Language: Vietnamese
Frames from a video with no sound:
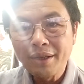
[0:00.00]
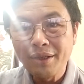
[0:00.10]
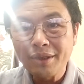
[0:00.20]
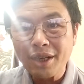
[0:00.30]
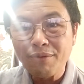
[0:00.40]

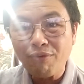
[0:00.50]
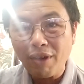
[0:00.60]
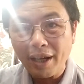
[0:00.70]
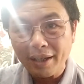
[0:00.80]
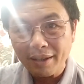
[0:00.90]
nhưng trên
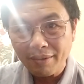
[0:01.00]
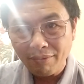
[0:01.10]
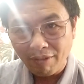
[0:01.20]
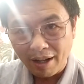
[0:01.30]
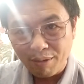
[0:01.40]
fan
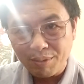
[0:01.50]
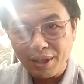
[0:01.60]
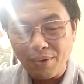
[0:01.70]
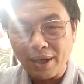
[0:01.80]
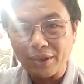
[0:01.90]
và góc
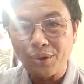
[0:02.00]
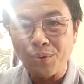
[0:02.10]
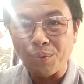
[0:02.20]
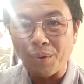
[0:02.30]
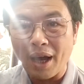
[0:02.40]
nhìn Hoàng Duy
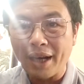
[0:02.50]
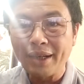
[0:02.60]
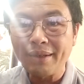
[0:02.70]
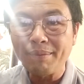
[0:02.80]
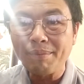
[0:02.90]
Hùng
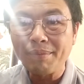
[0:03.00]
hắn